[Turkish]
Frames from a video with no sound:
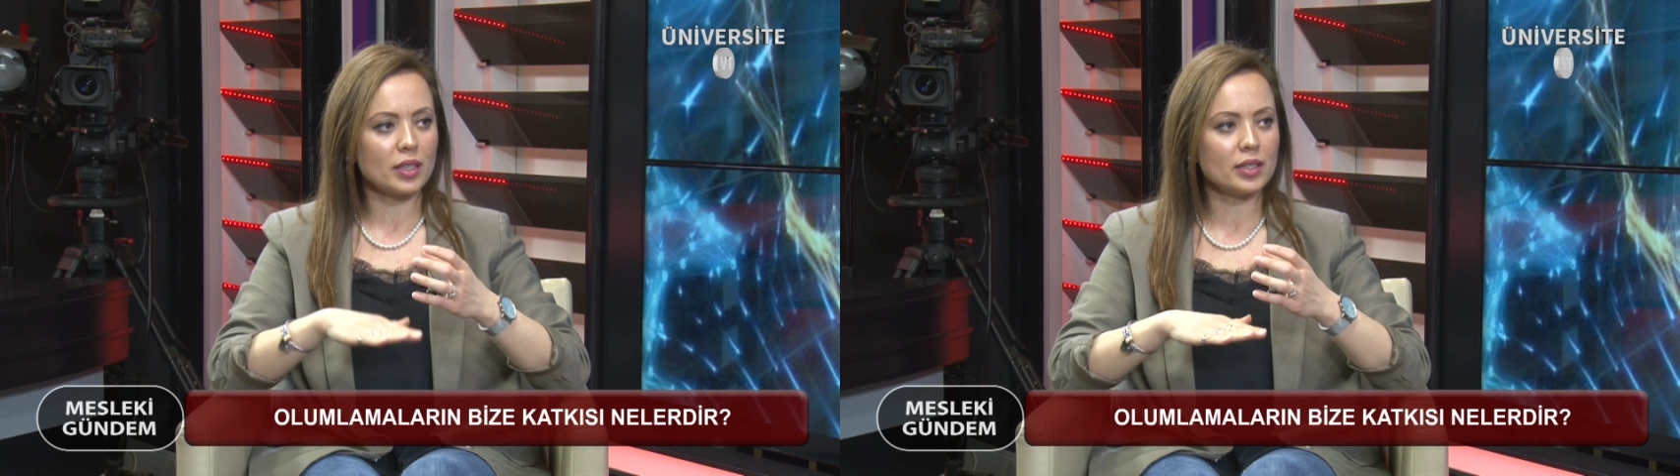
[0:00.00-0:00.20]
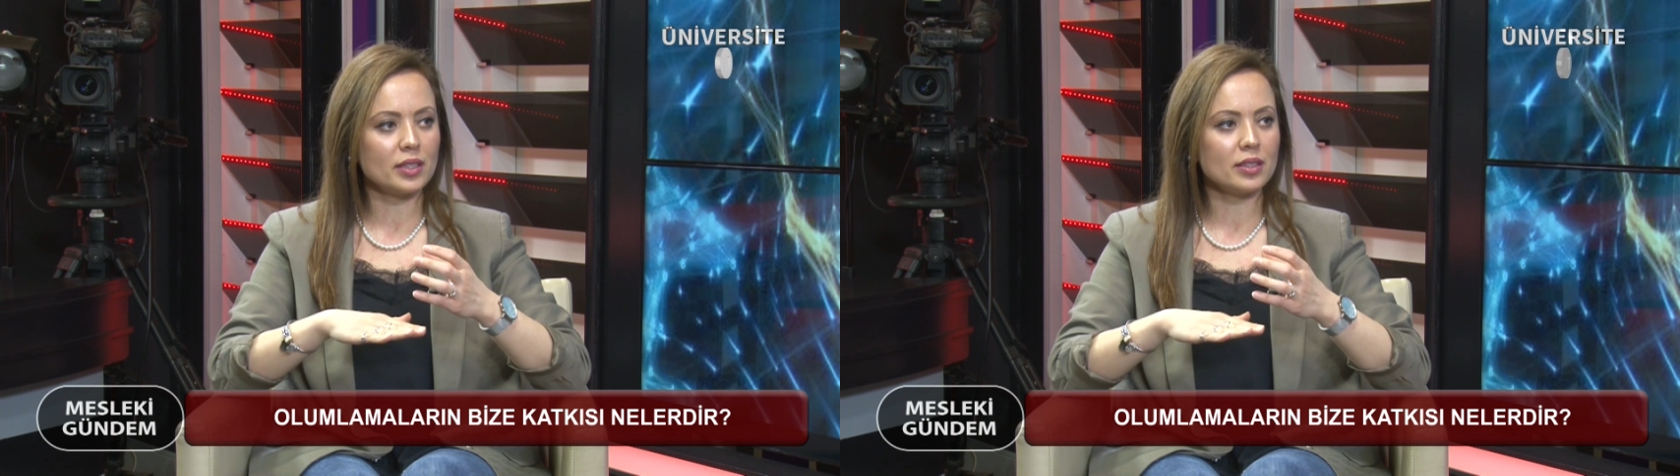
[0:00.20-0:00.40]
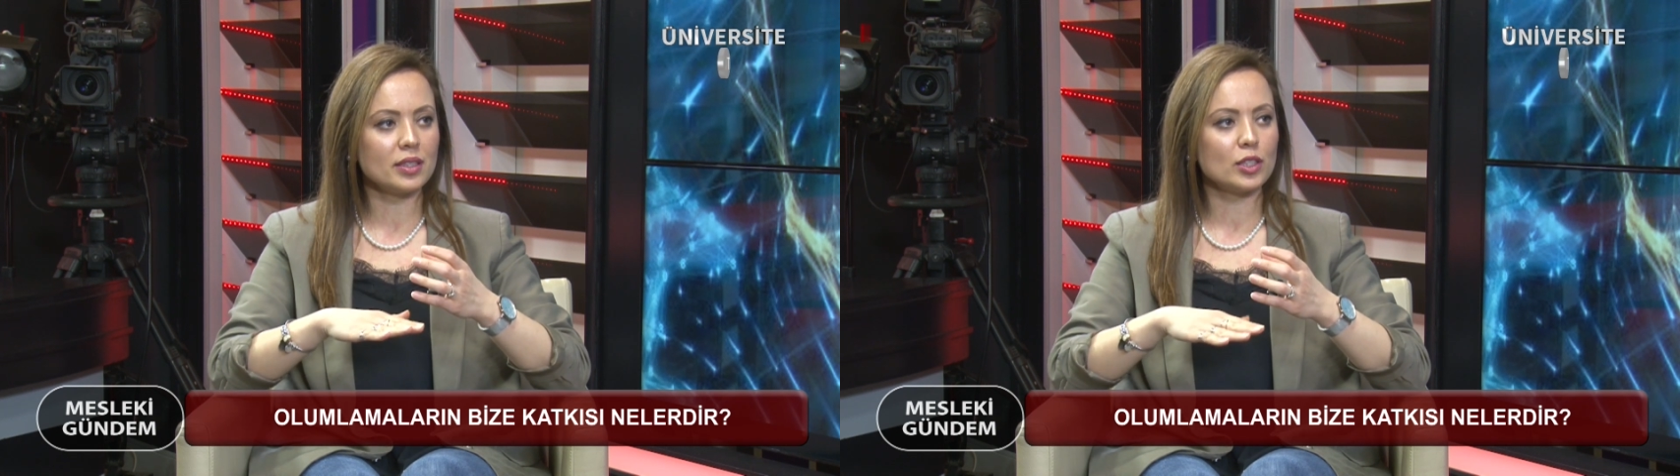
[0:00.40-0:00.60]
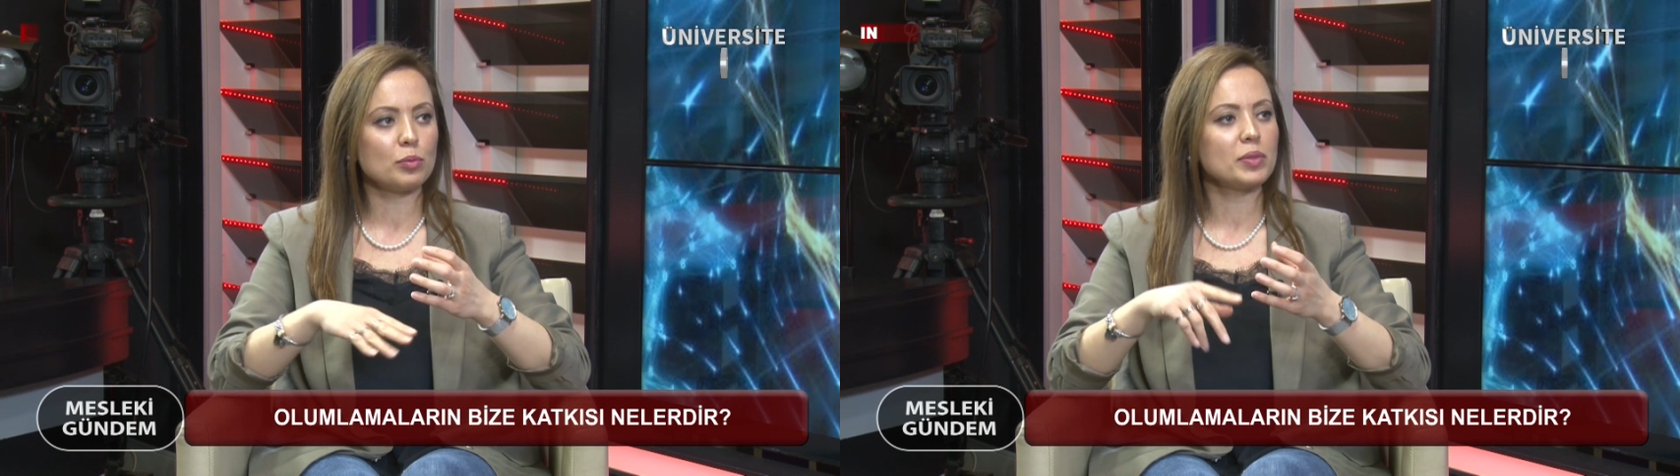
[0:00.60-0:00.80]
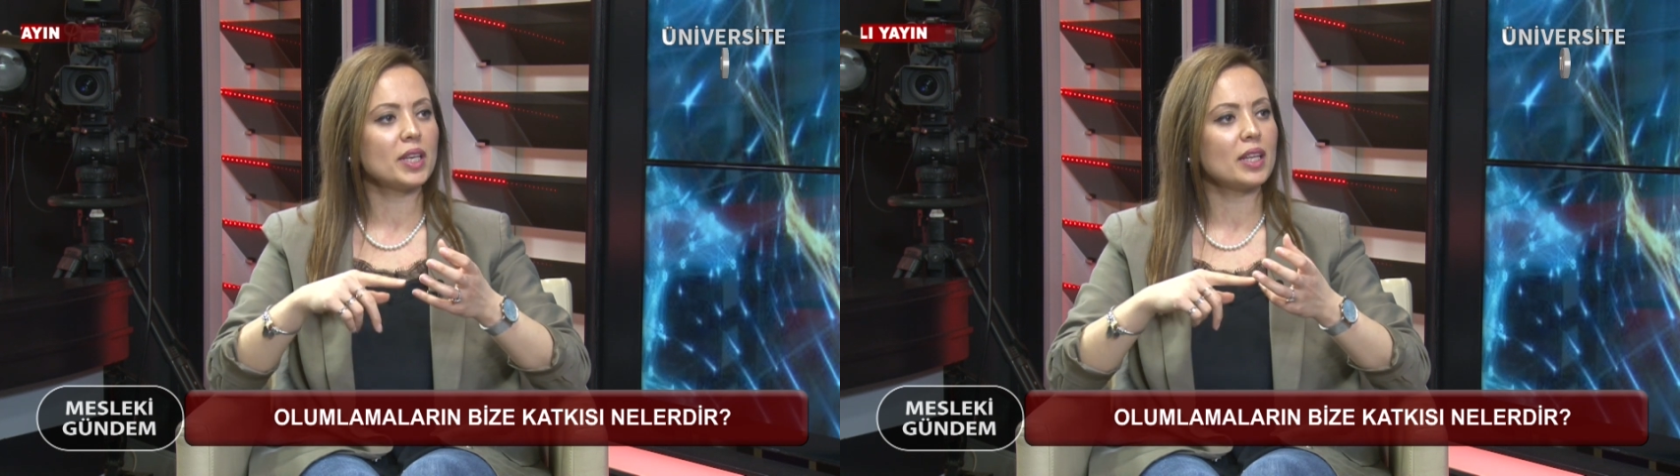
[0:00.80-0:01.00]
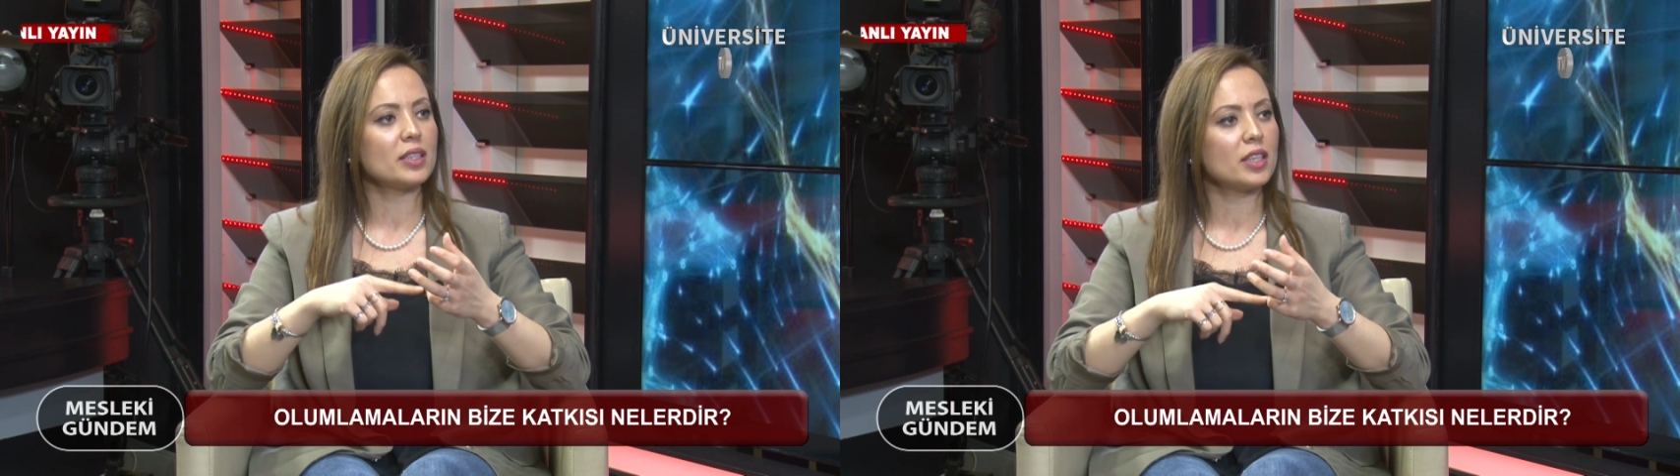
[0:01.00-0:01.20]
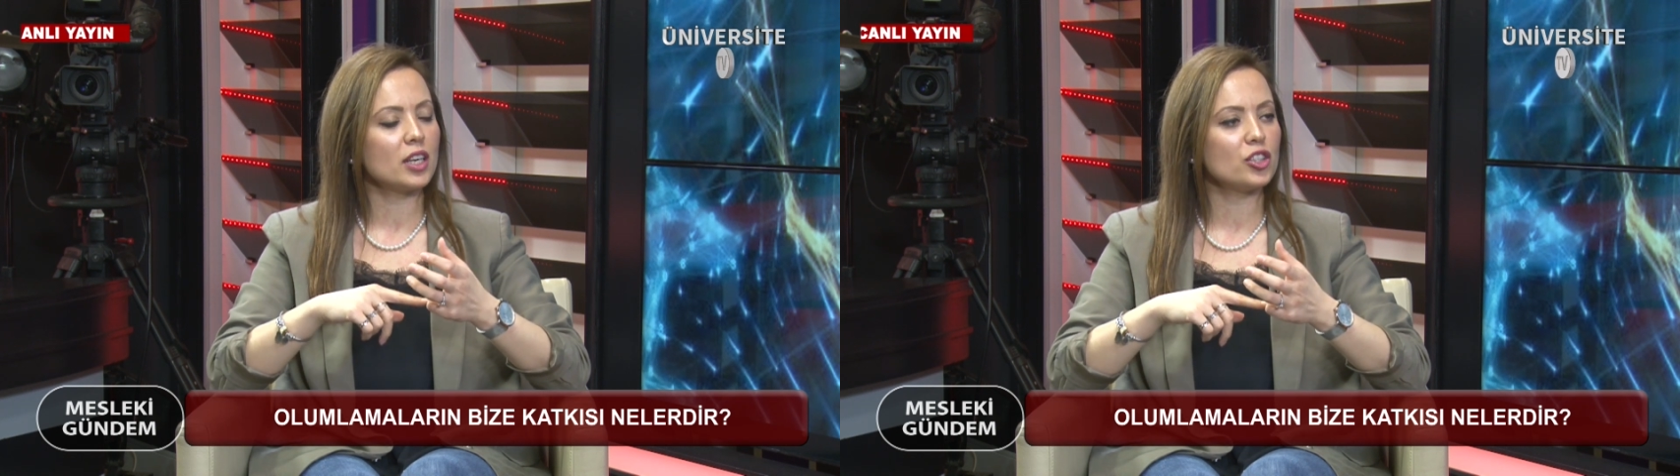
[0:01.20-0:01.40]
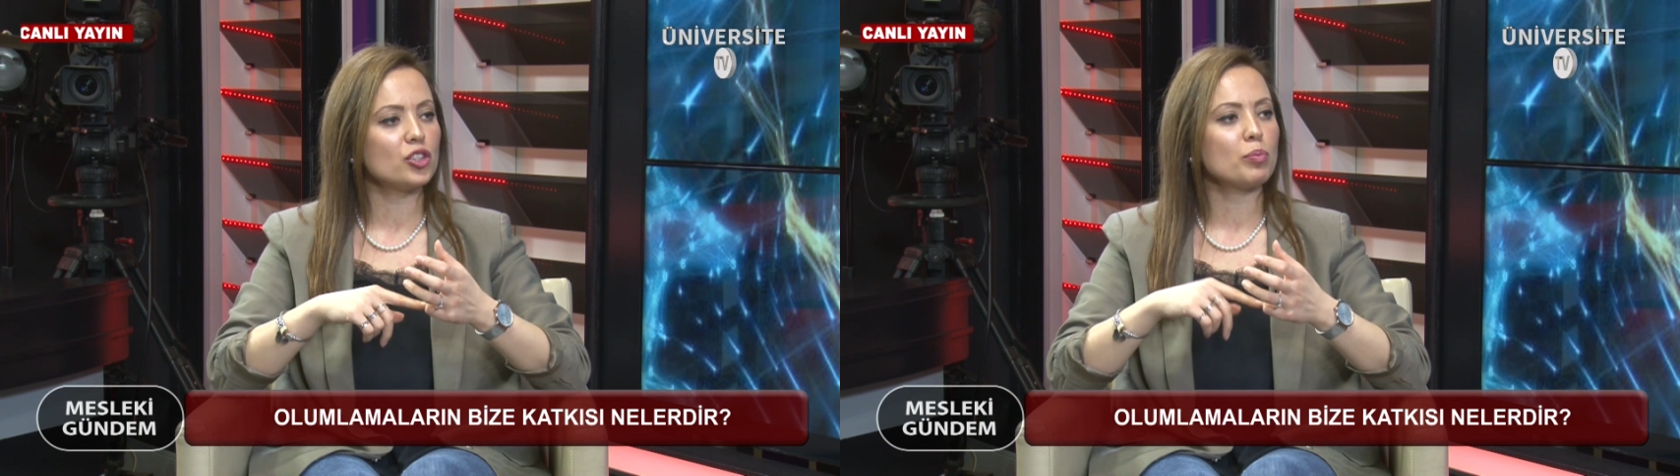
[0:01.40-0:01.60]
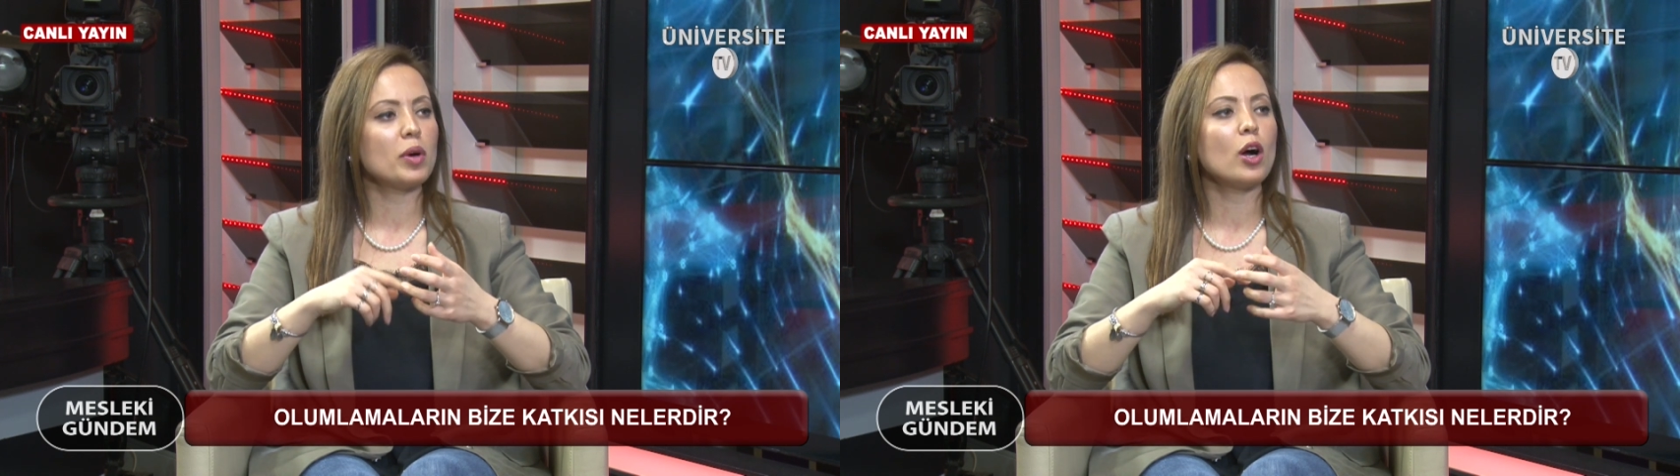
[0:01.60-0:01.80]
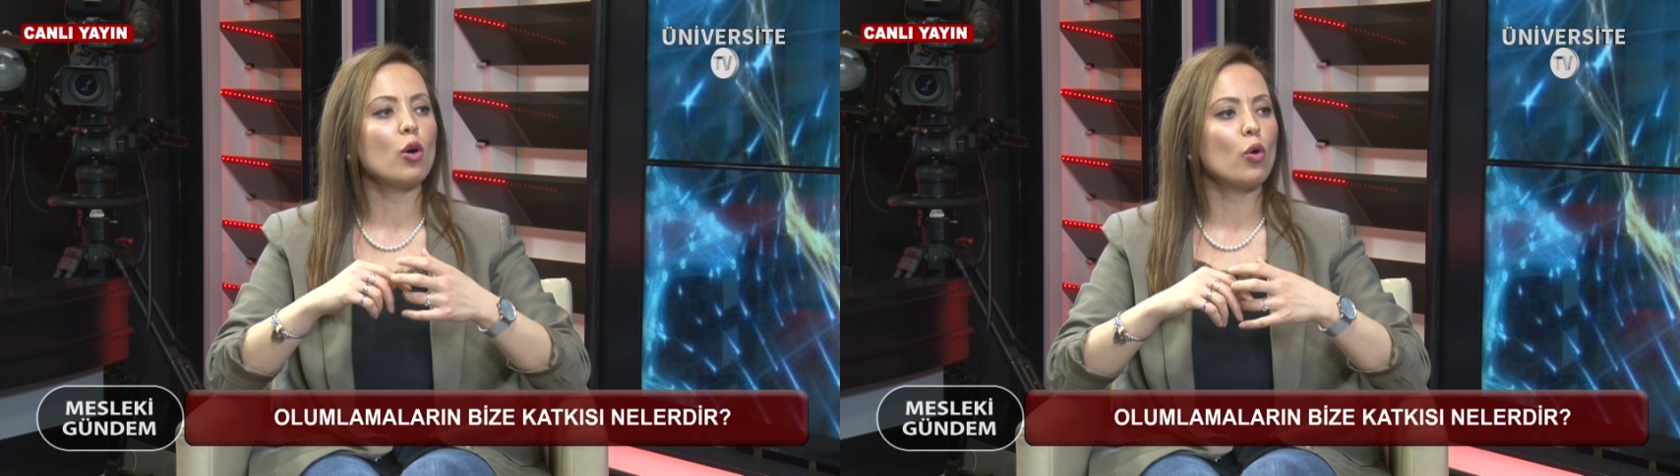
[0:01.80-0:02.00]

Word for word: arındırıp kendine acıma,